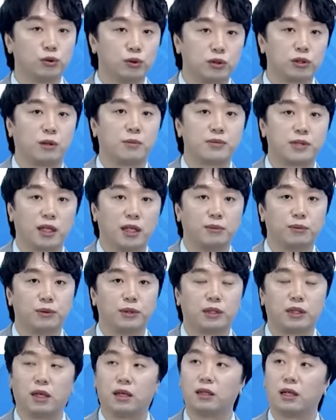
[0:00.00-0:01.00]
뉴스 검색해
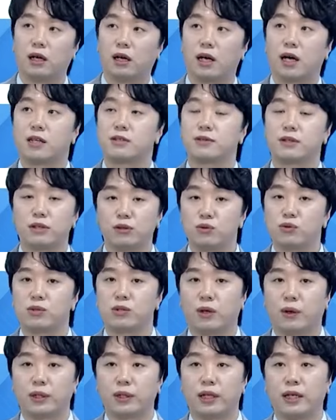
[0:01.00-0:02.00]
보니까 아 가습기
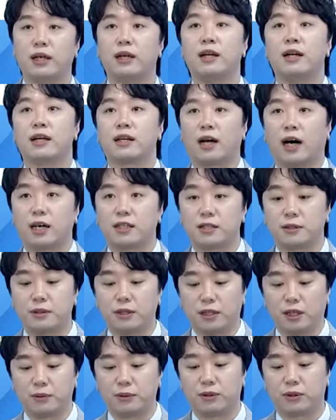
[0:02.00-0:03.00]
뉴스 나왔네. 네, 네,
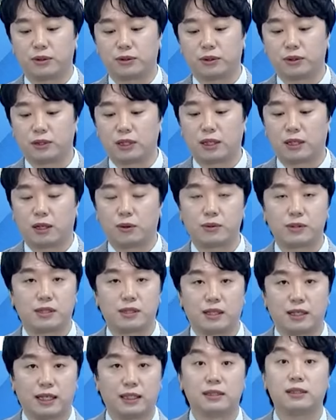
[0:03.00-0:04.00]
가습기 네, 때문에 떨어졌다라고
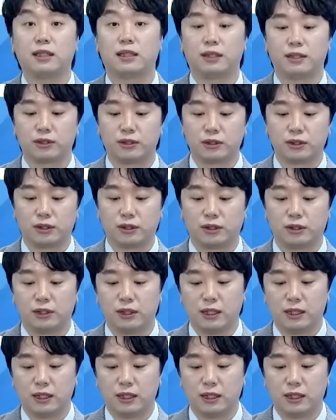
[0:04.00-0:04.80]
생각을 하시잖아요, 그죠?